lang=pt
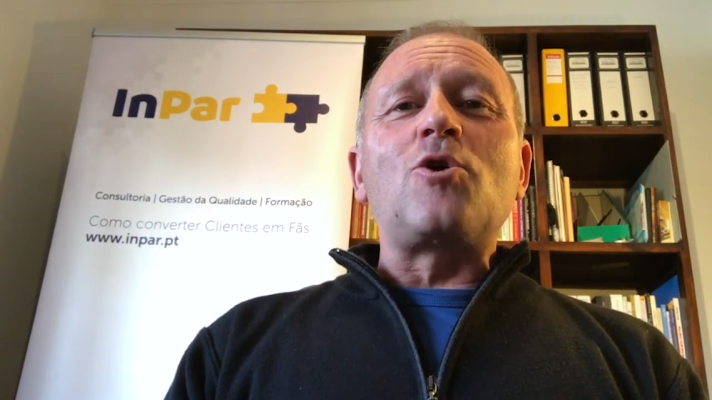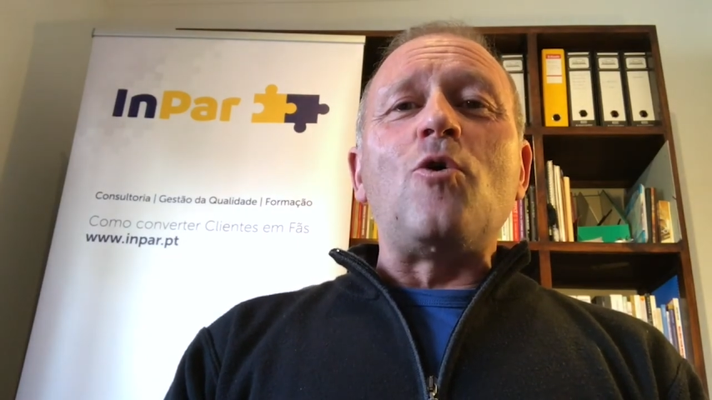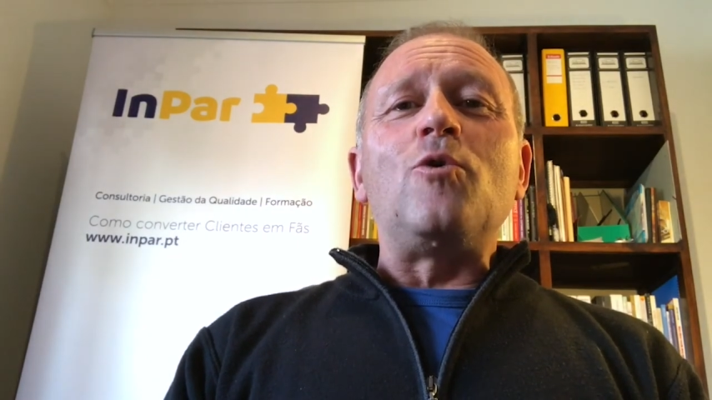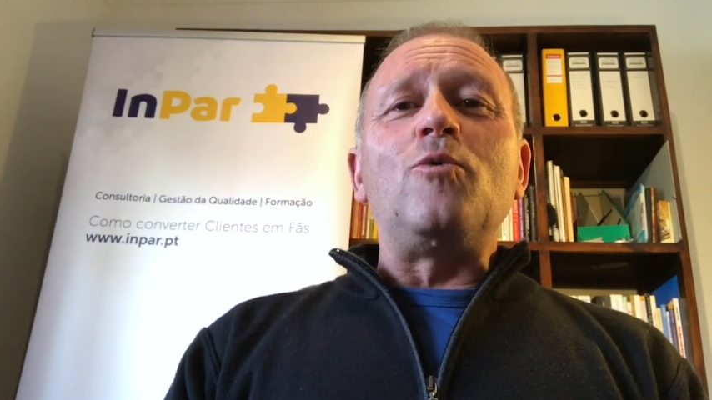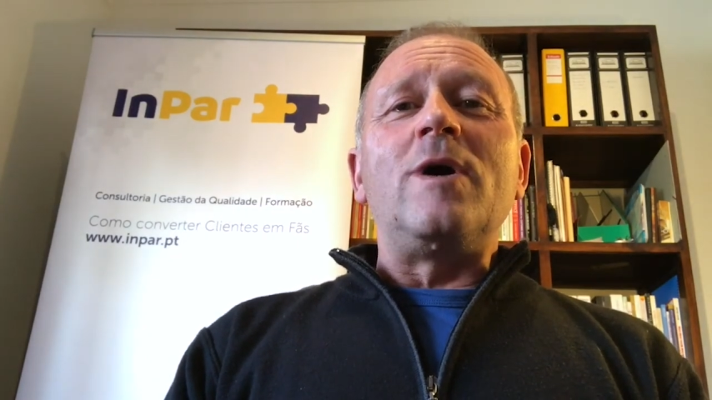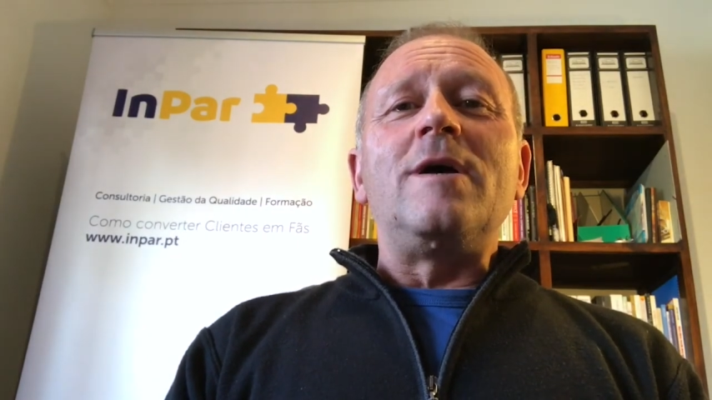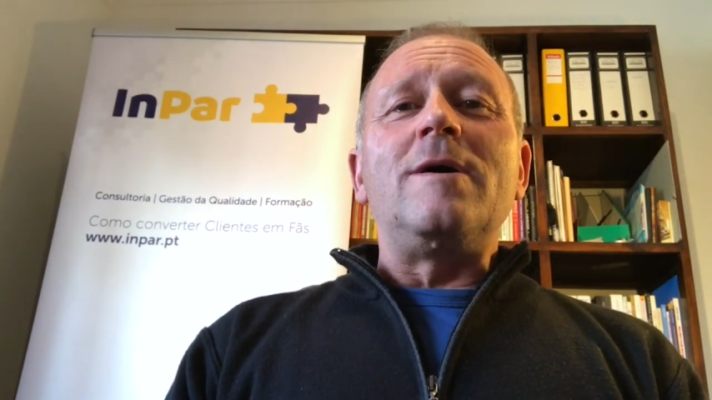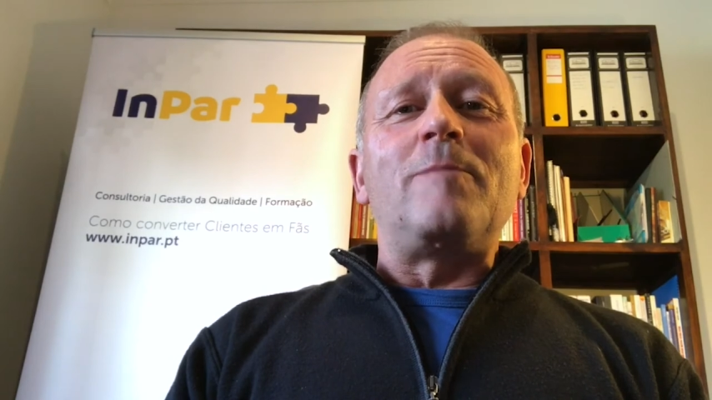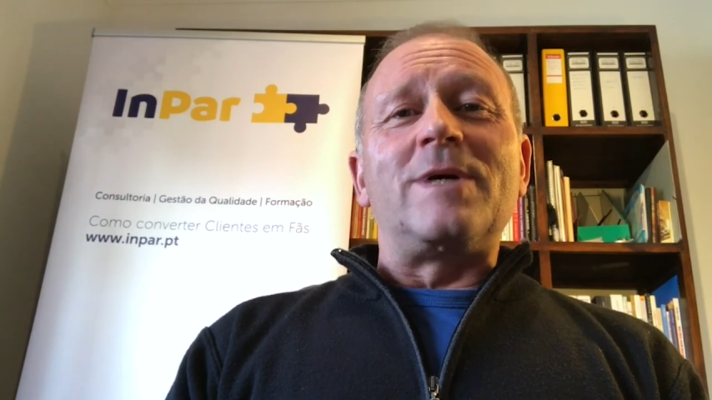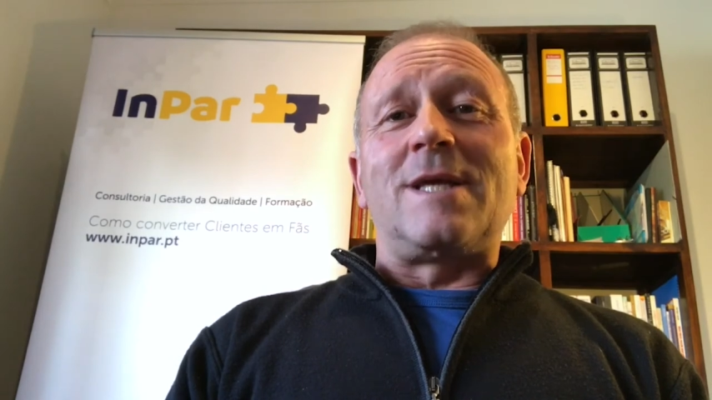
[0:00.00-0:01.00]
com
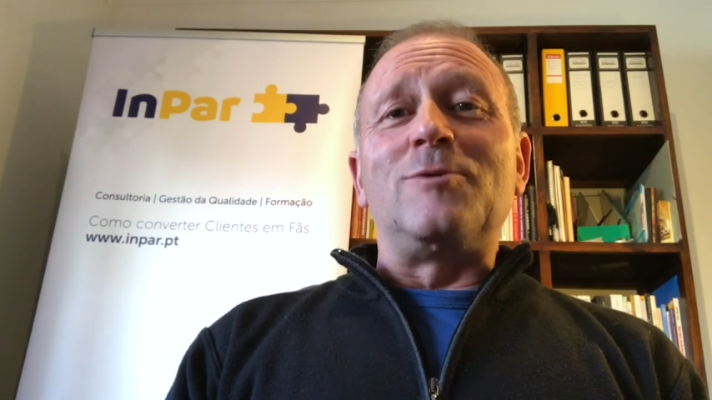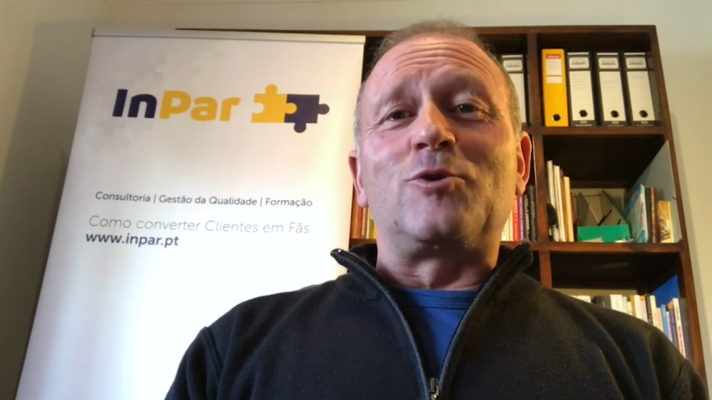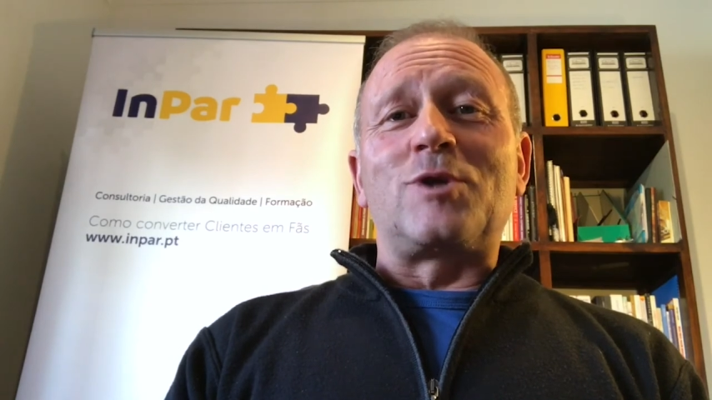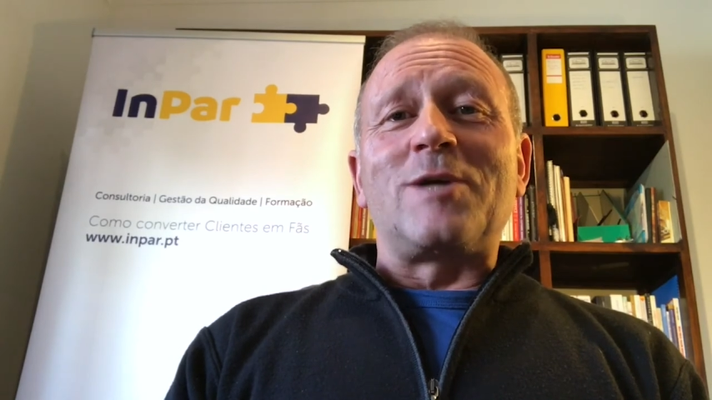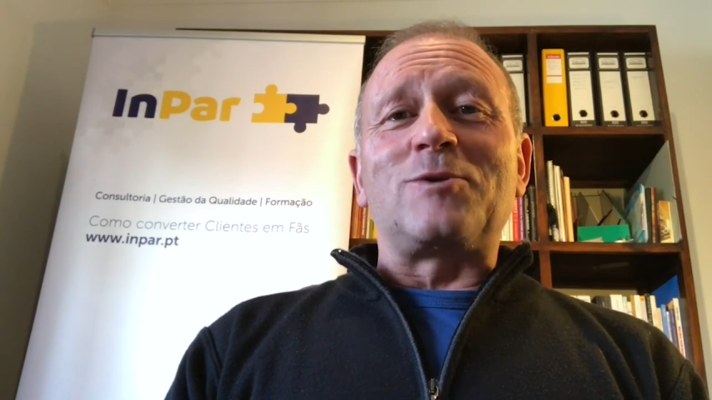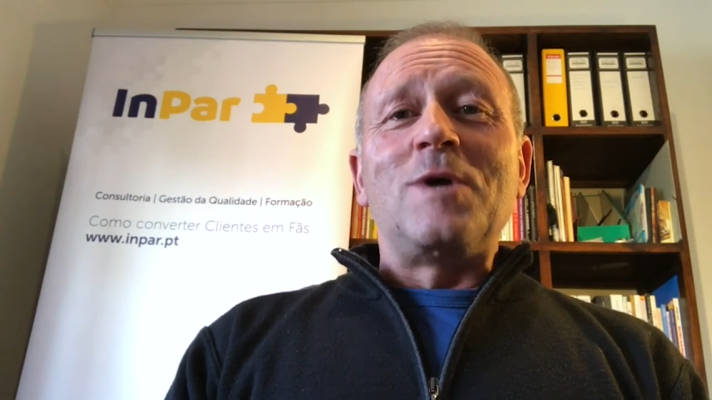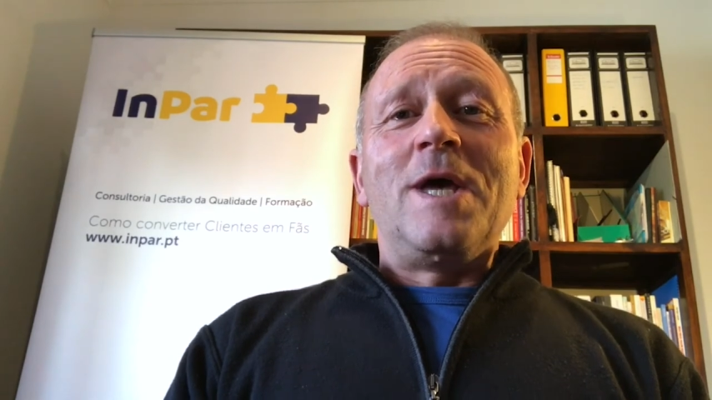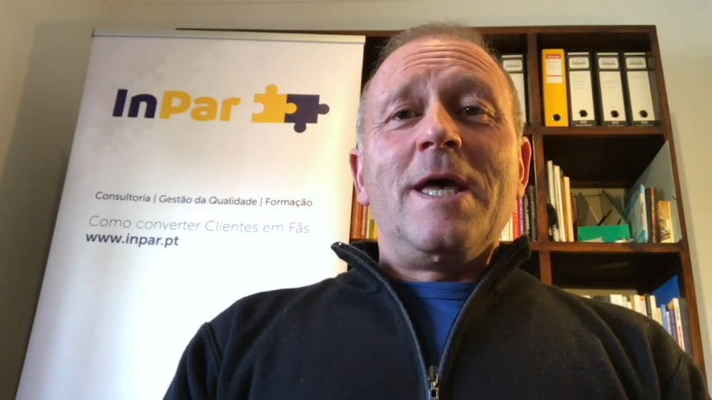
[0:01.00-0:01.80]
eh, bastante sucesso.